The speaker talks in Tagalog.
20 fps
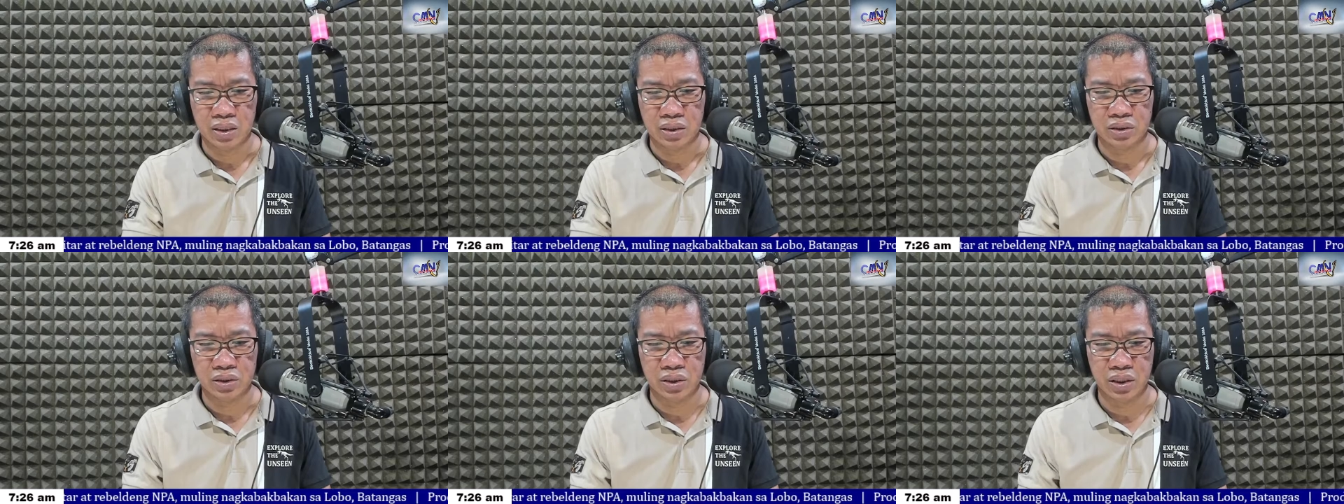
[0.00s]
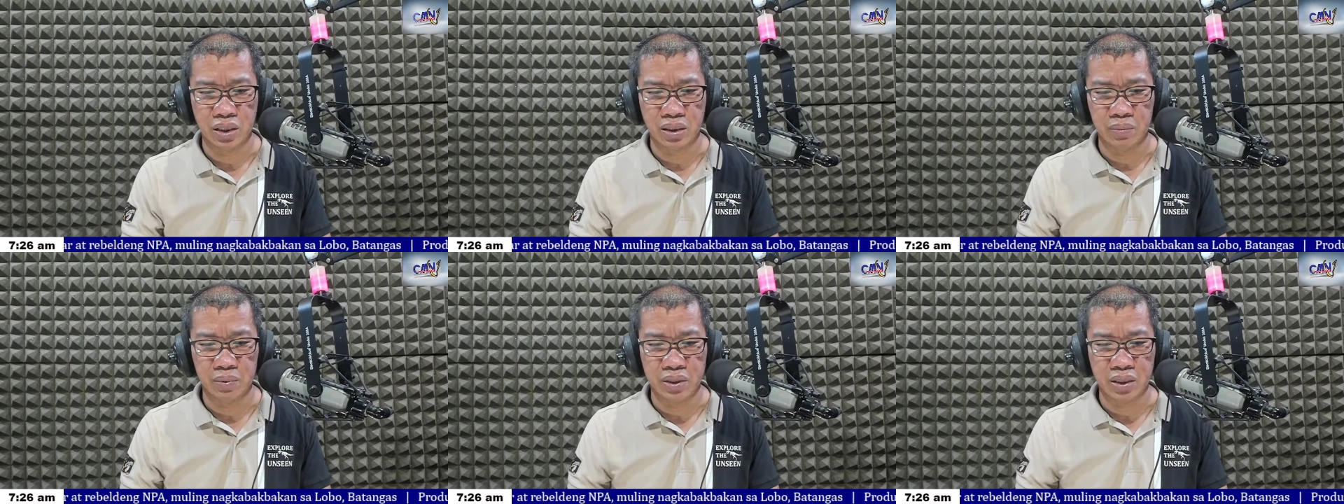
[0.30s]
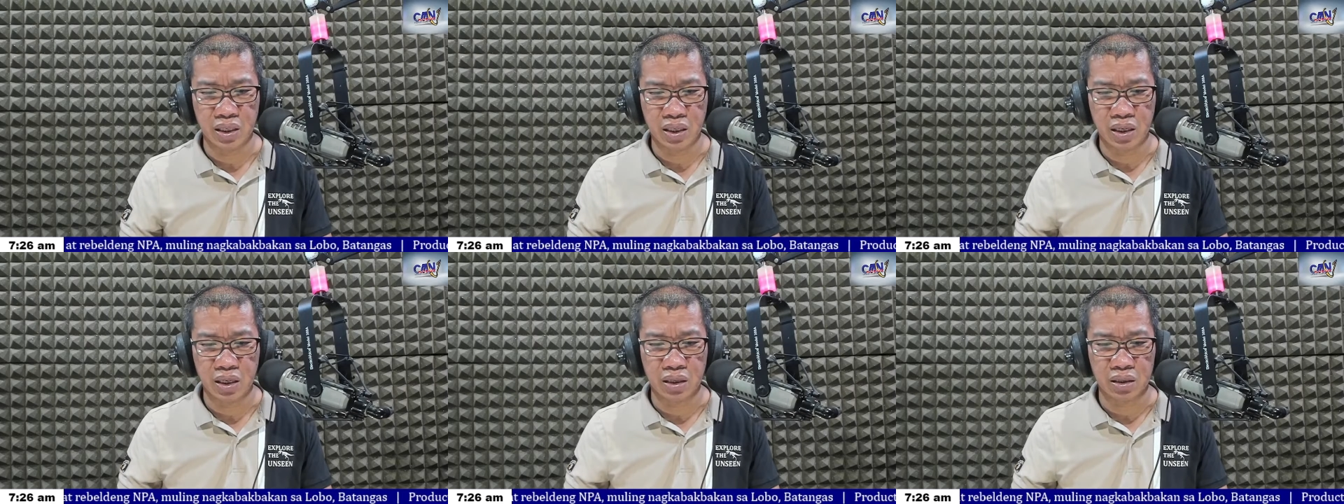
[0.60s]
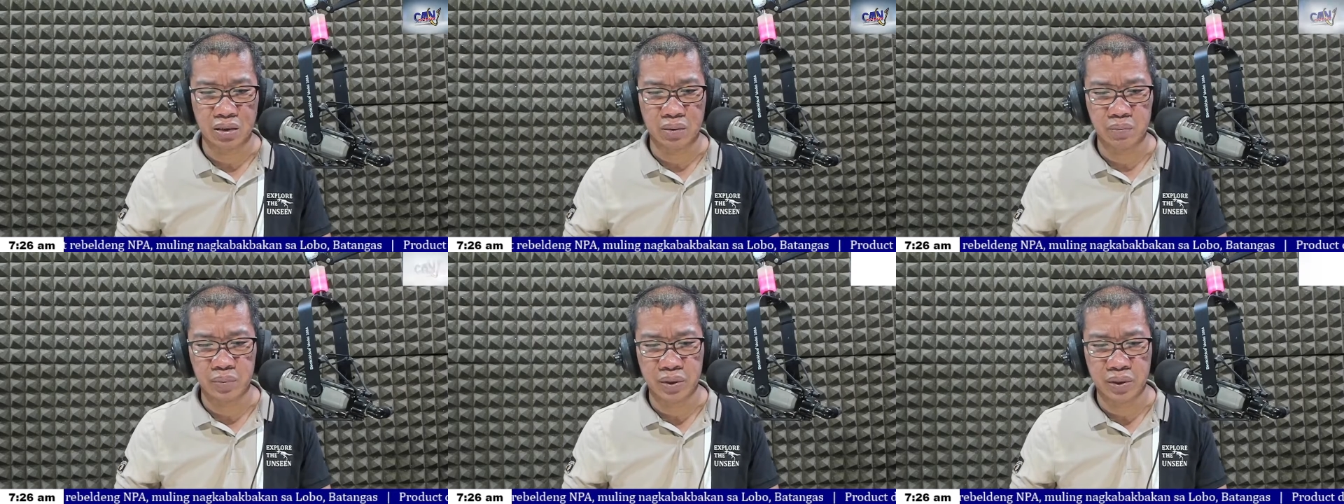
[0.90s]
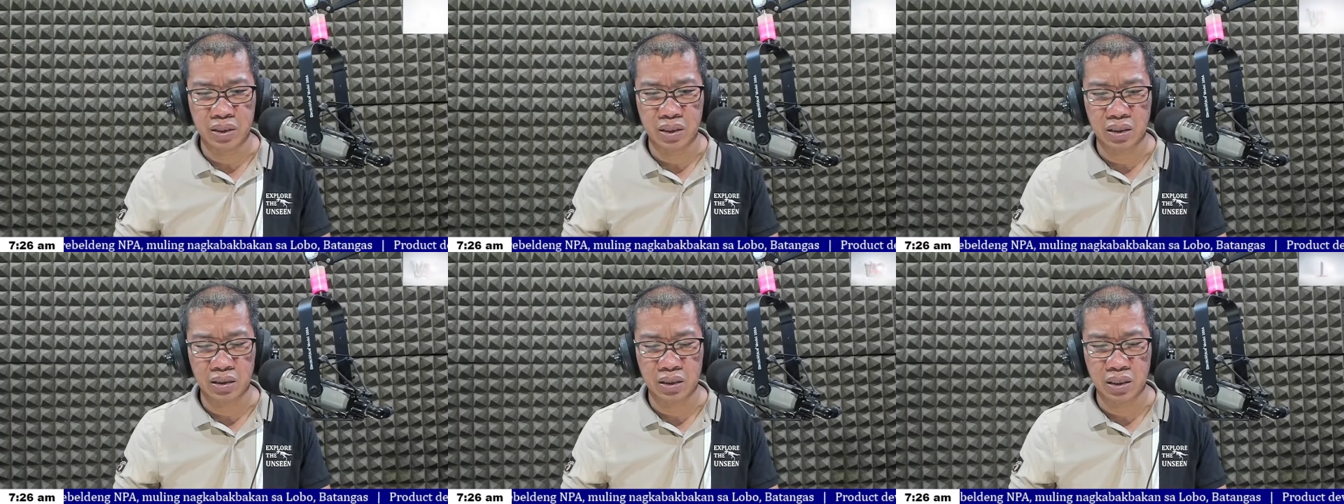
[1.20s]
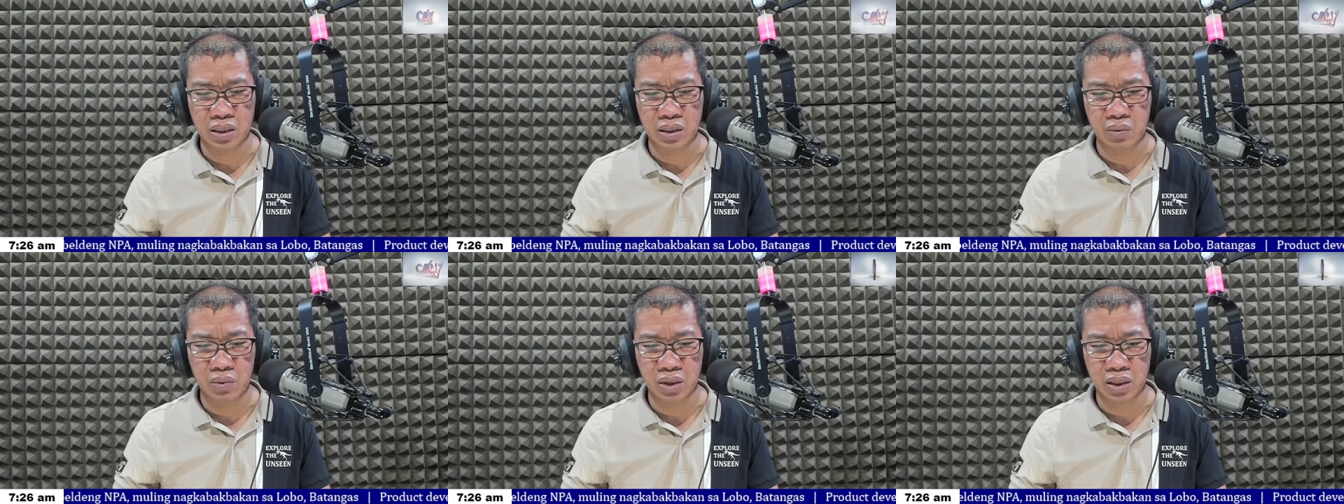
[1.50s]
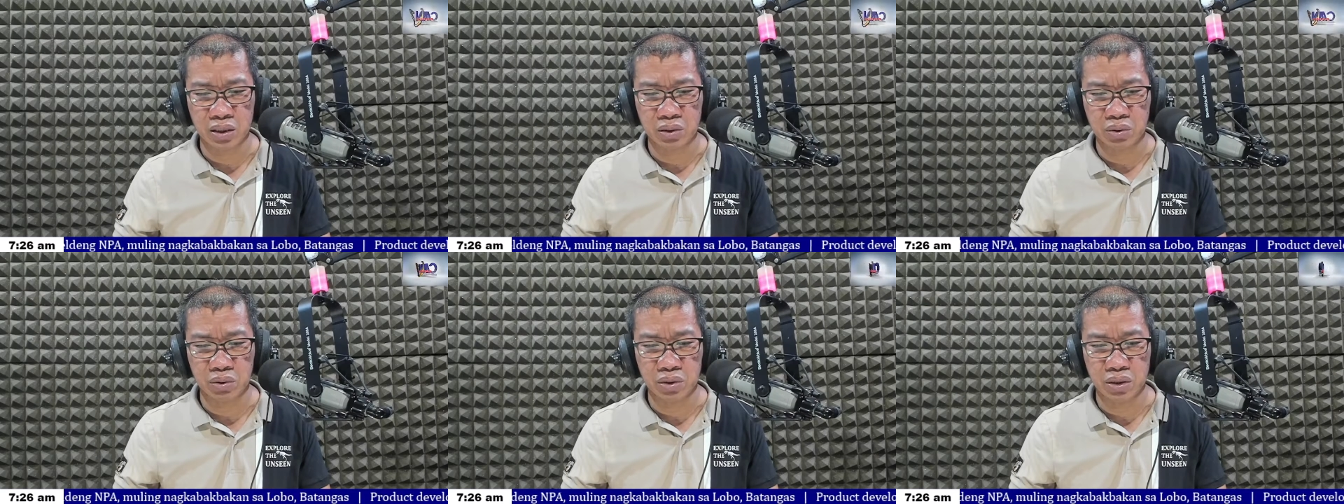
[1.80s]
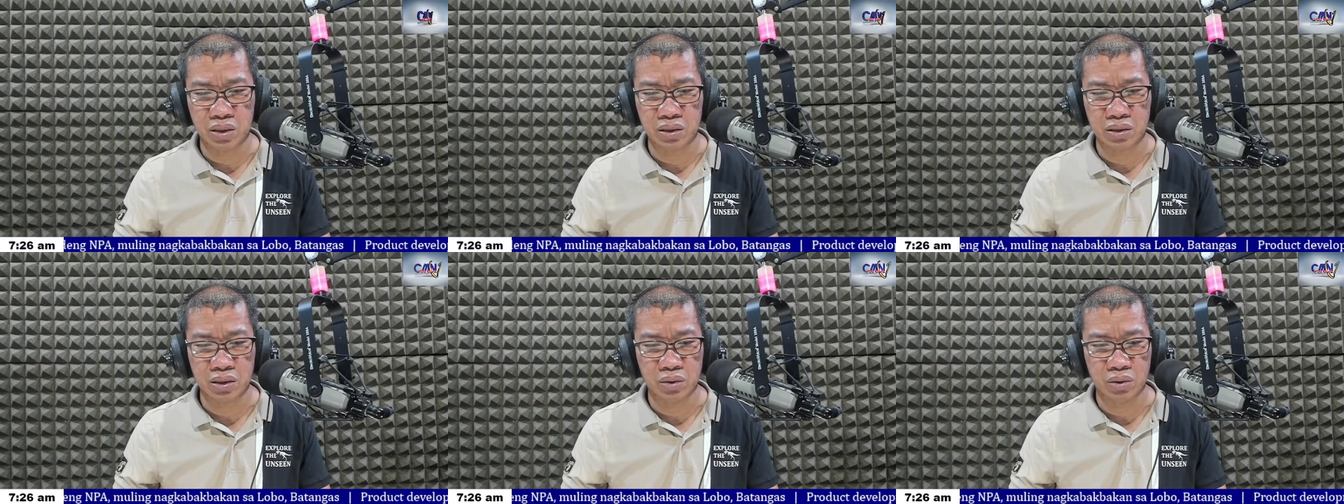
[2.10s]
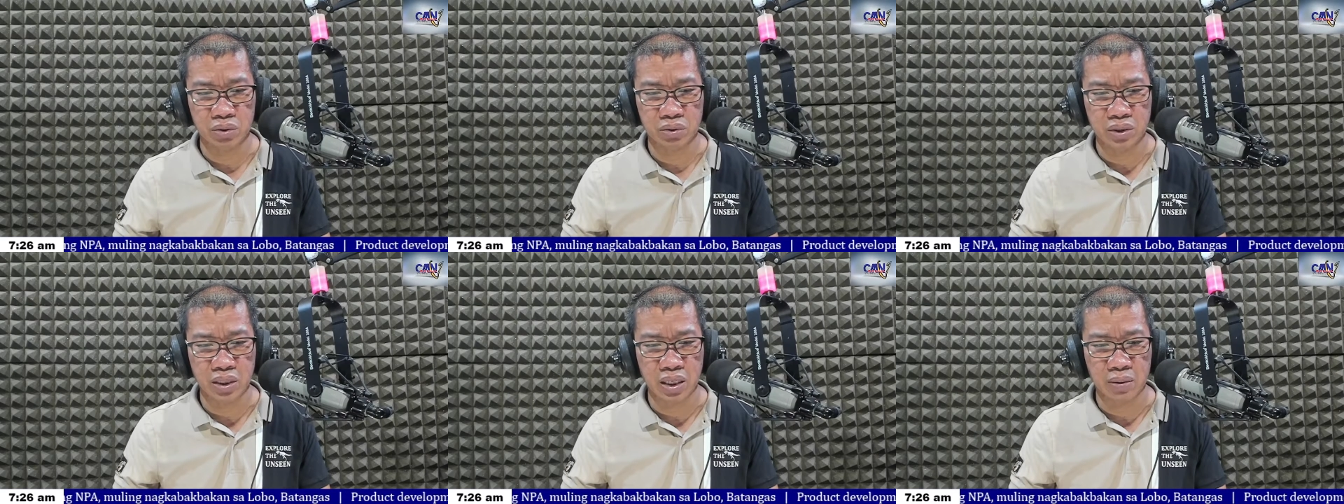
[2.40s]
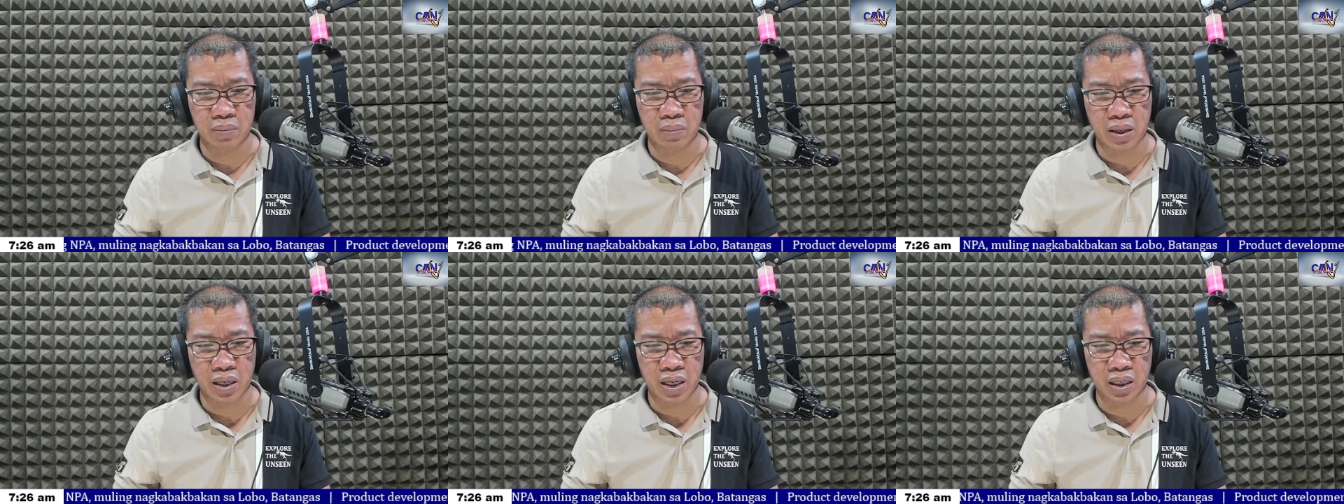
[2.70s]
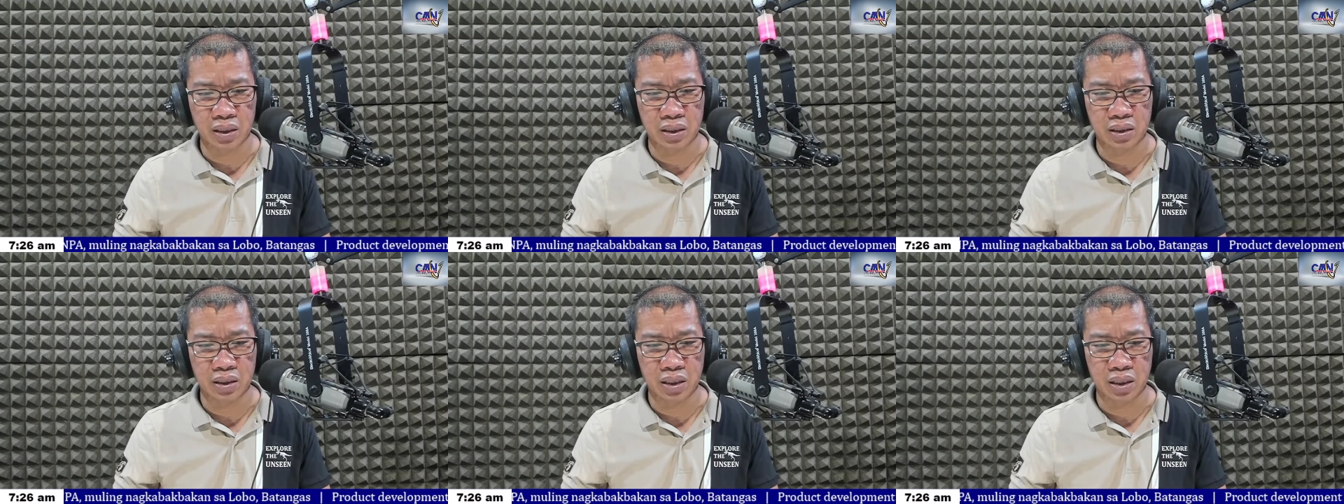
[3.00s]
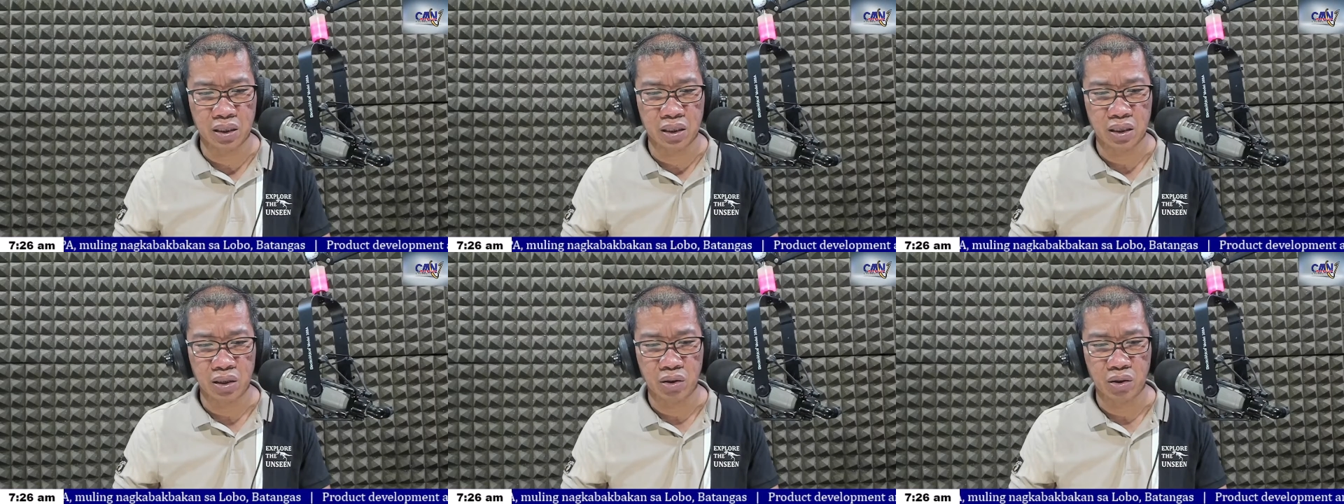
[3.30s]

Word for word: sinabi ng RMP na ginawang ito ng DOJ ay bahagi ng